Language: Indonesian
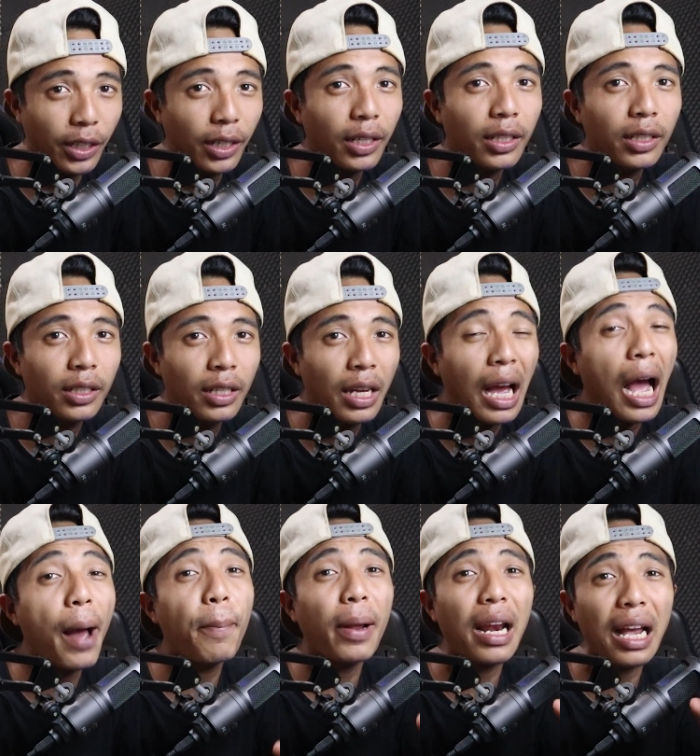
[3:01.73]
ya.
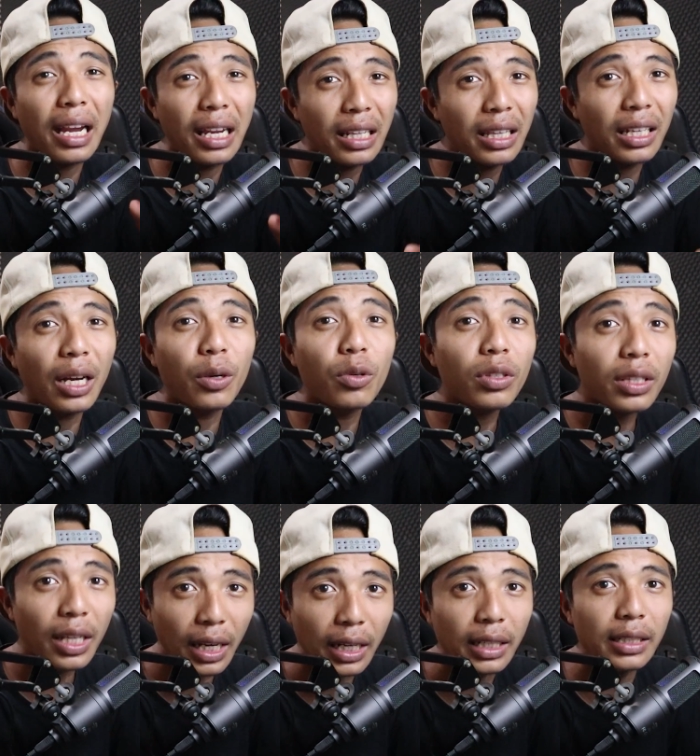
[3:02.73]
Apalagi di tengah
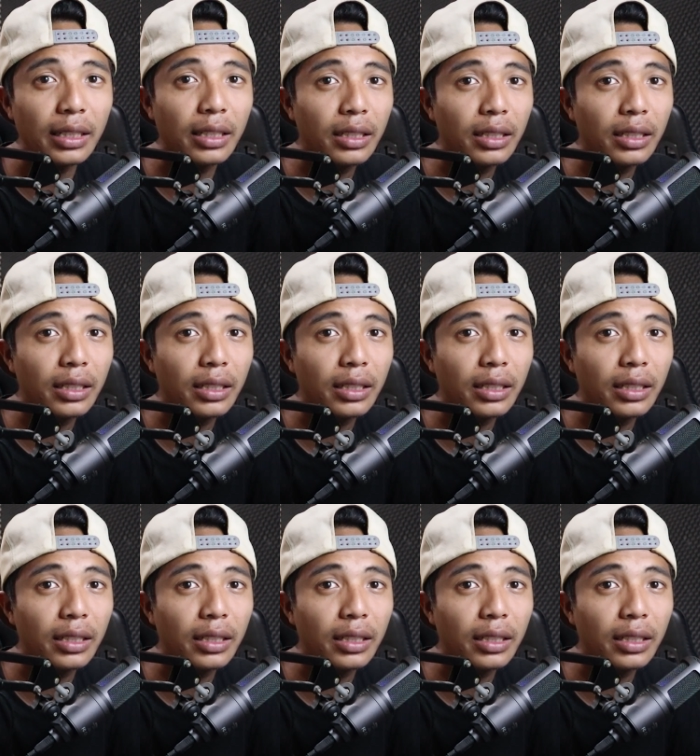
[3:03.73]
hutan.